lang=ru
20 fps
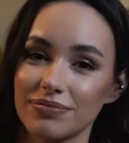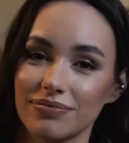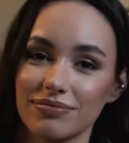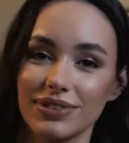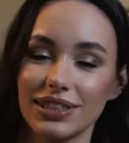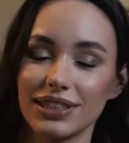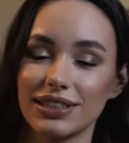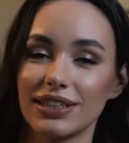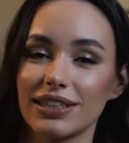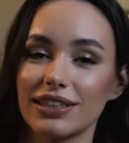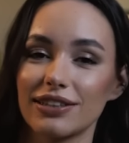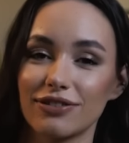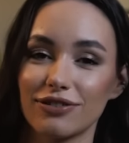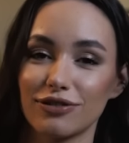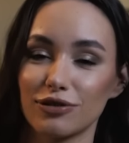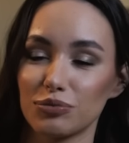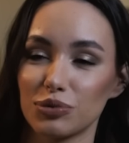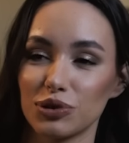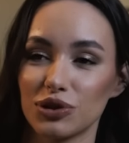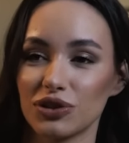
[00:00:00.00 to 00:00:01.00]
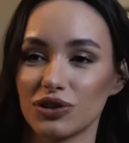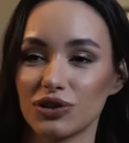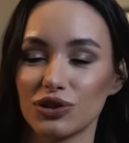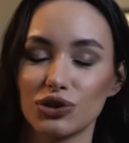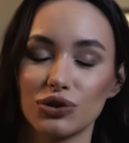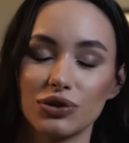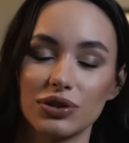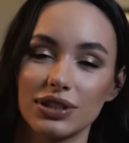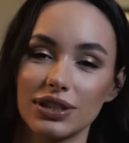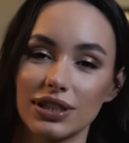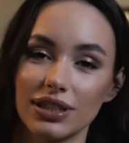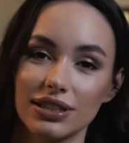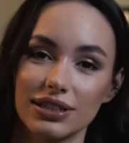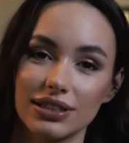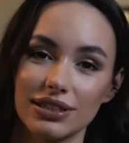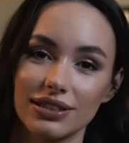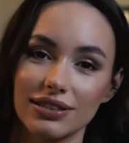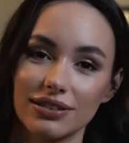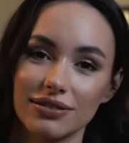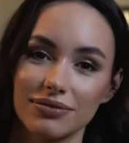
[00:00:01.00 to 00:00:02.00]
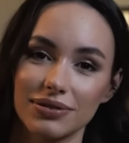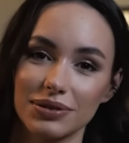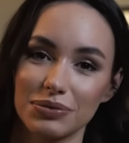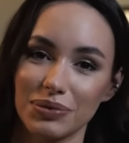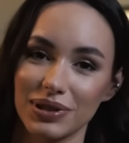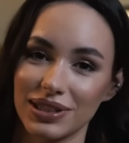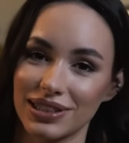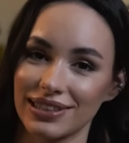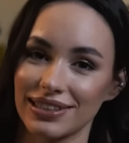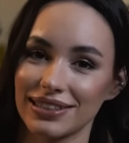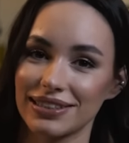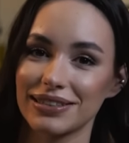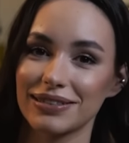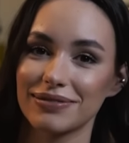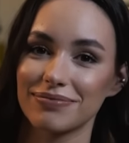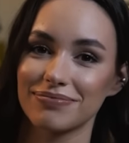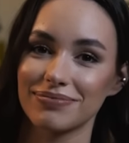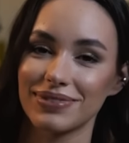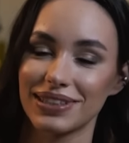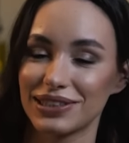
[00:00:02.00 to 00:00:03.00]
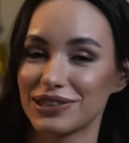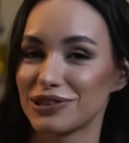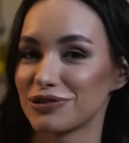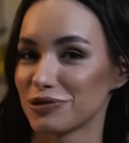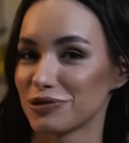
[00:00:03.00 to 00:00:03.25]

из этого вам будет еще интереснее смотреть эти